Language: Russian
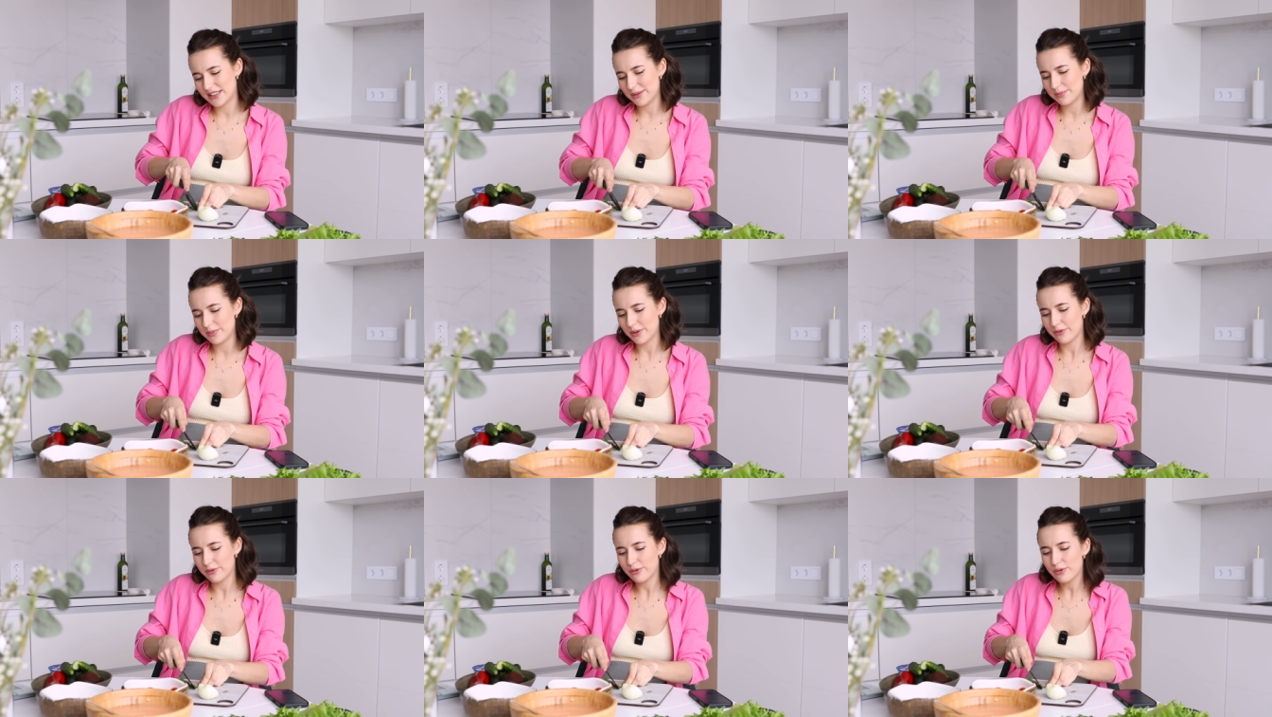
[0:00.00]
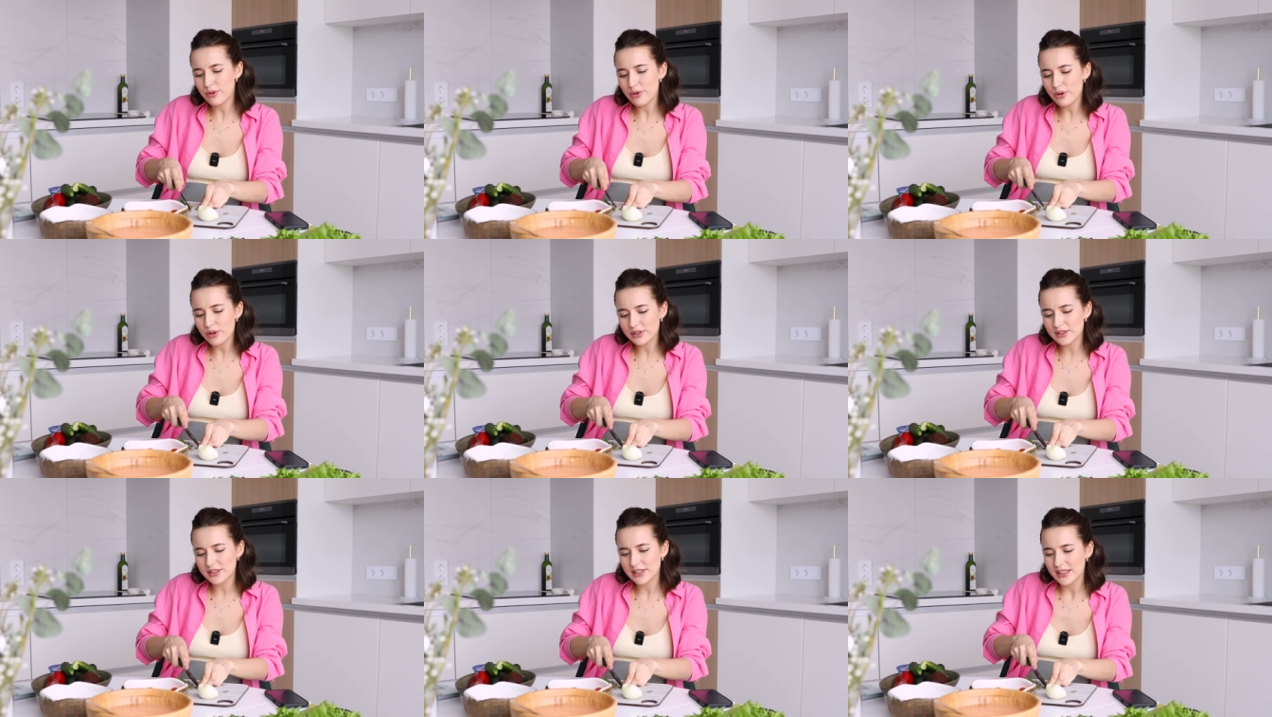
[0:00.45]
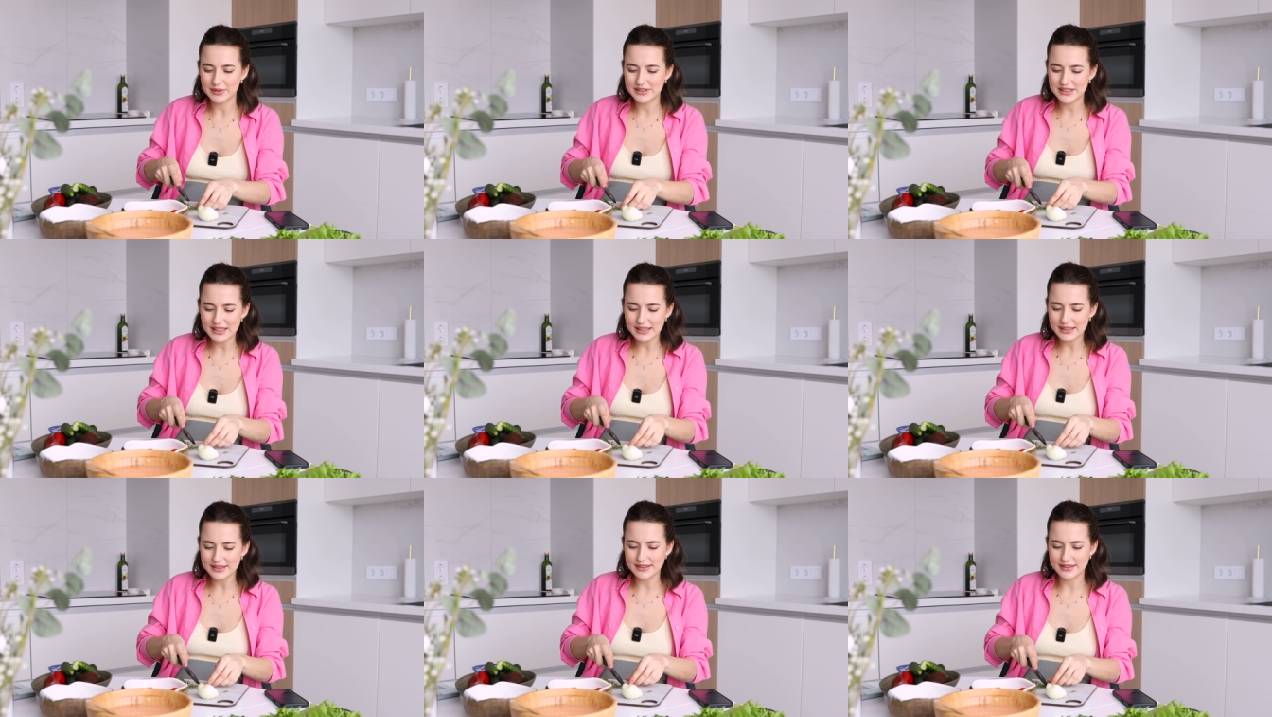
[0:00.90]
типа вот,
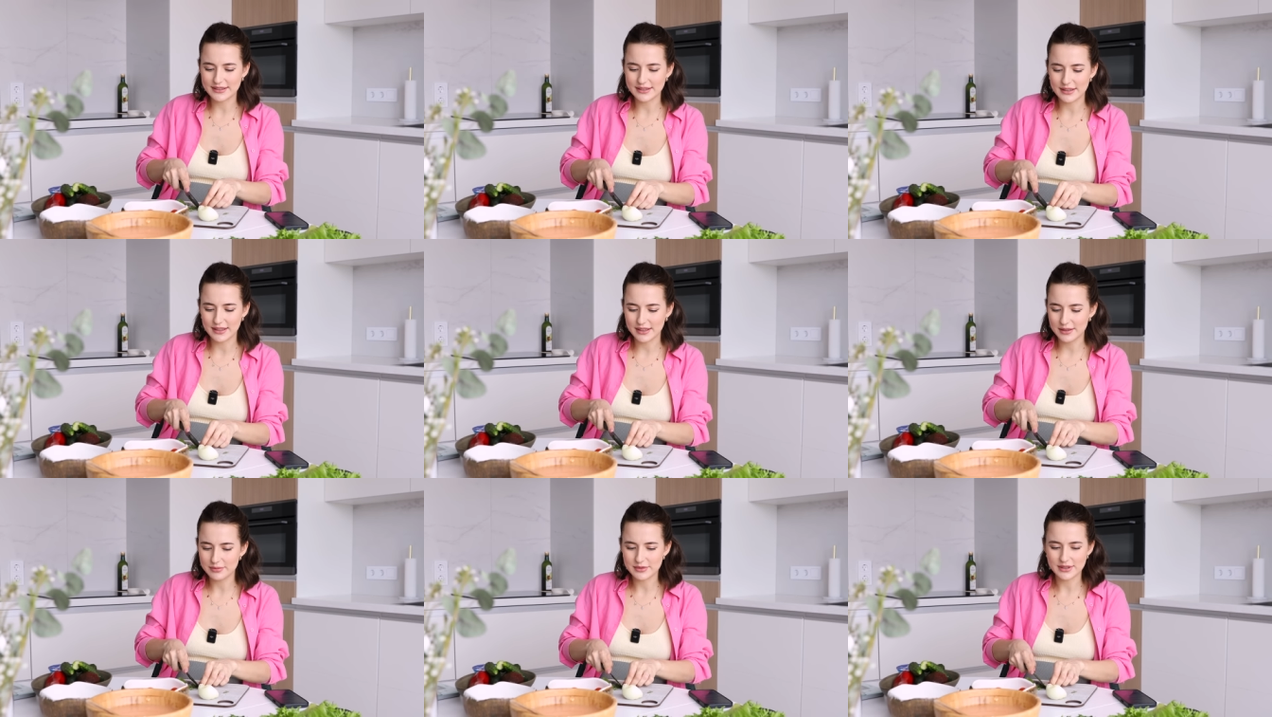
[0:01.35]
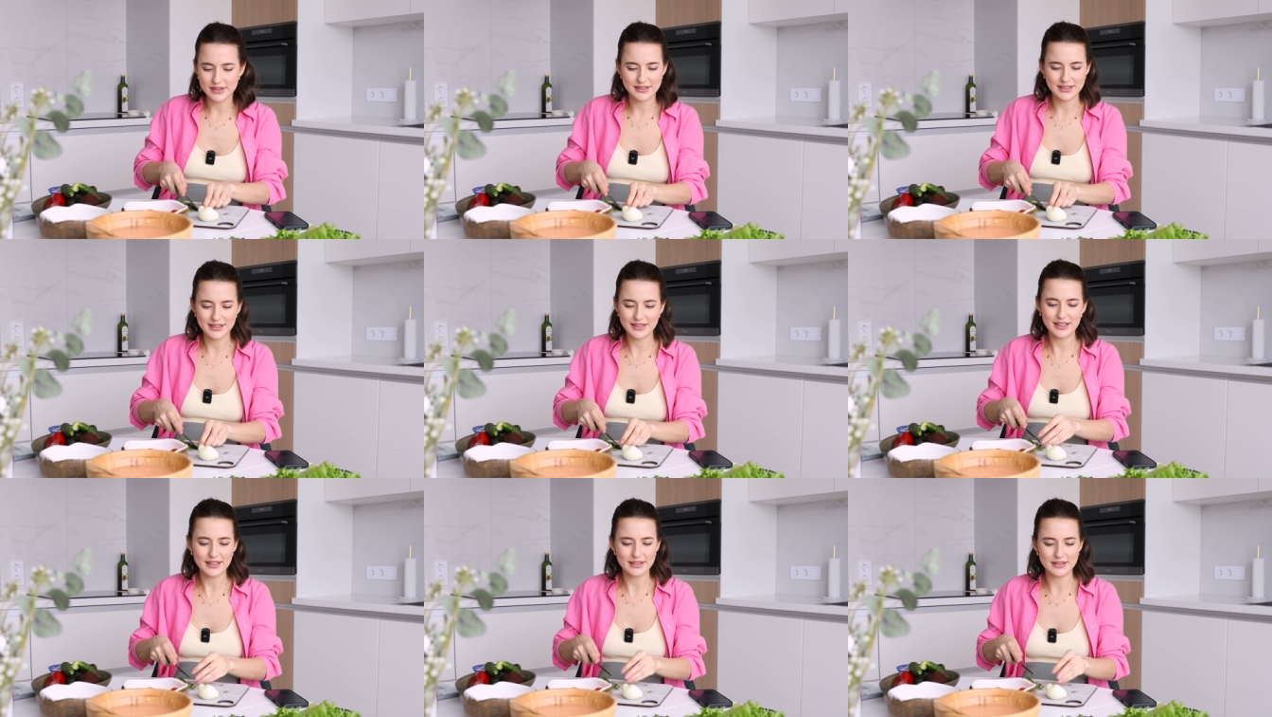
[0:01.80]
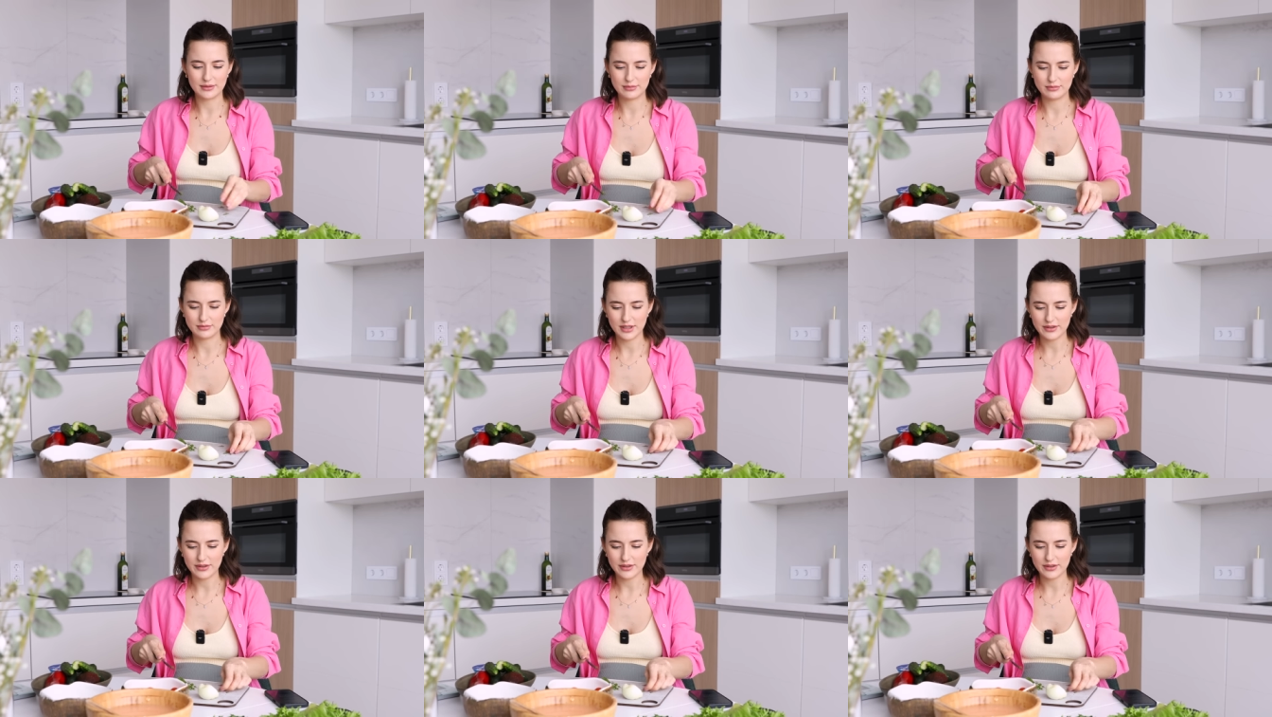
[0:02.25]
поделитесь каким-то секретом.